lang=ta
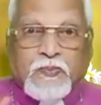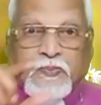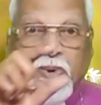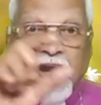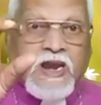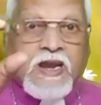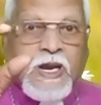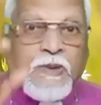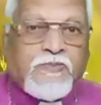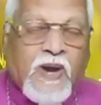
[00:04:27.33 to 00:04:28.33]

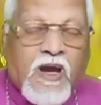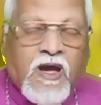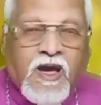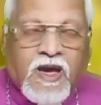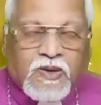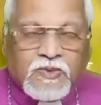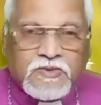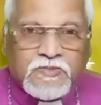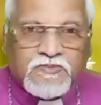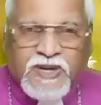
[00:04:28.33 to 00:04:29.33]
பலனளிப்பார்
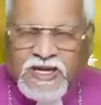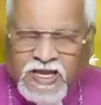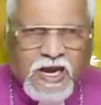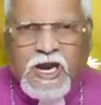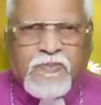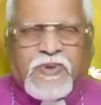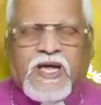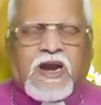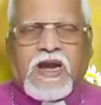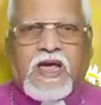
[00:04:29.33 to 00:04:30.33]

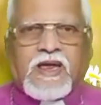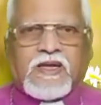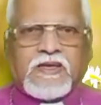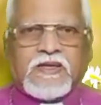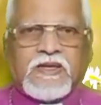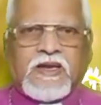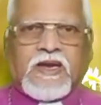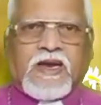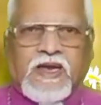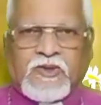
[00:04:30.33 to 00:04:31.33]
அளிப்பார் அல்ல
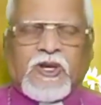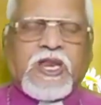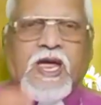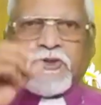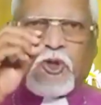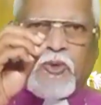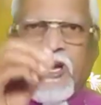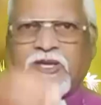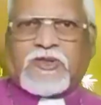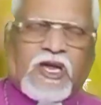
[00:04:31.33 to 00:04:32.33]
ஏதோ நீ ஐந்து
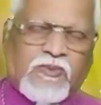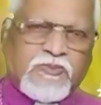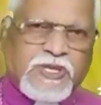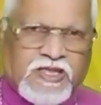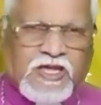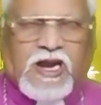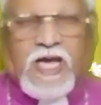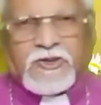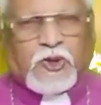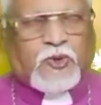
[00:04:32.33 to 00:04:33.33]
ரூபாய் தர்மம் செய்தால்
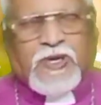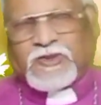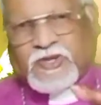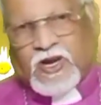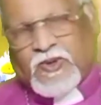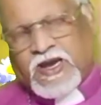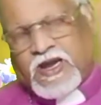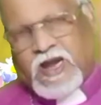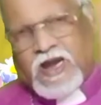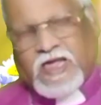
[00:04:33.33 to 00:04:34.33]
ஐந்து ரூபாய் தருவார்
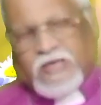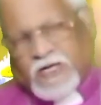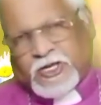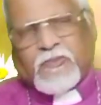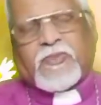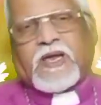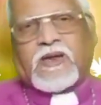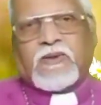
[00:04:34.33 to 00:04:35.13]
என்றால் அதை அட்டிப்பாய்